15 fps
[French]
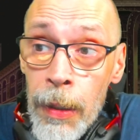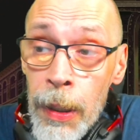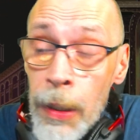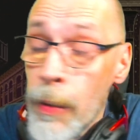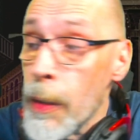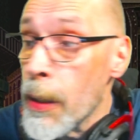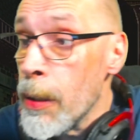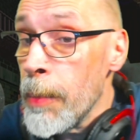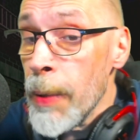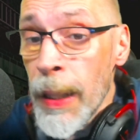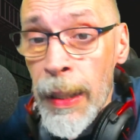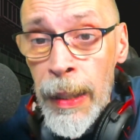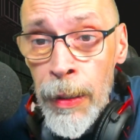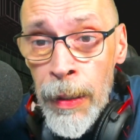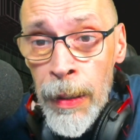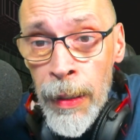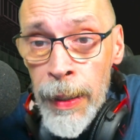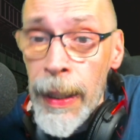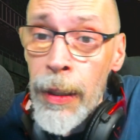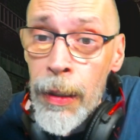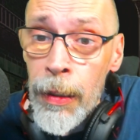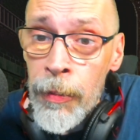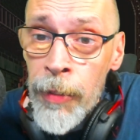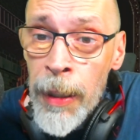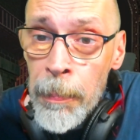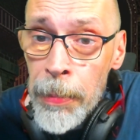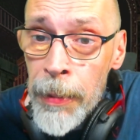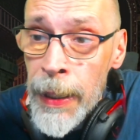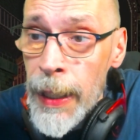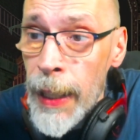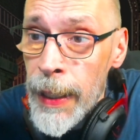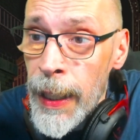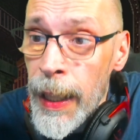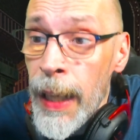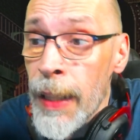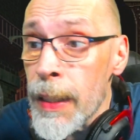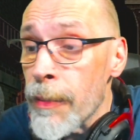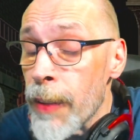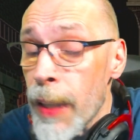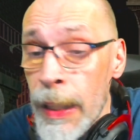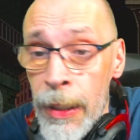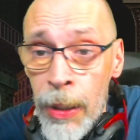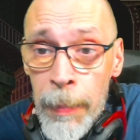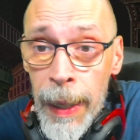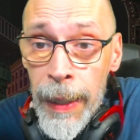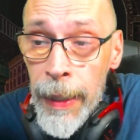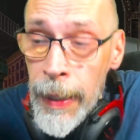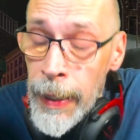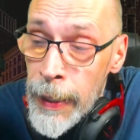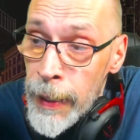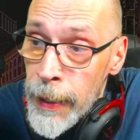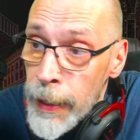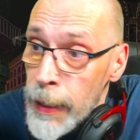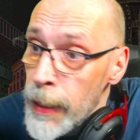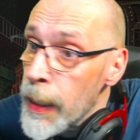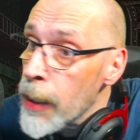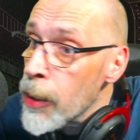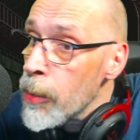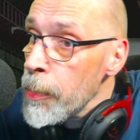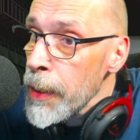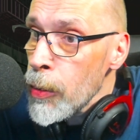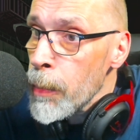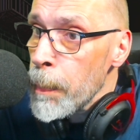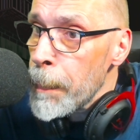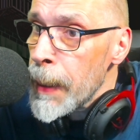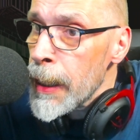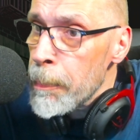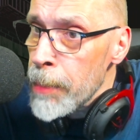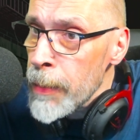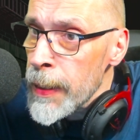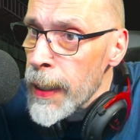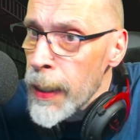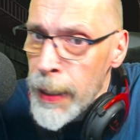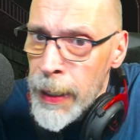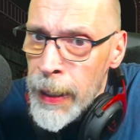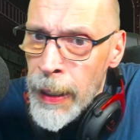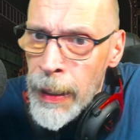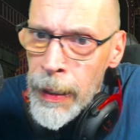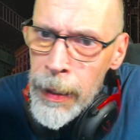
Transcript: ils sont à combien les jeux 80 plus la PAC, ça fera 100 balles. Il a combien ton PS Plus à l'année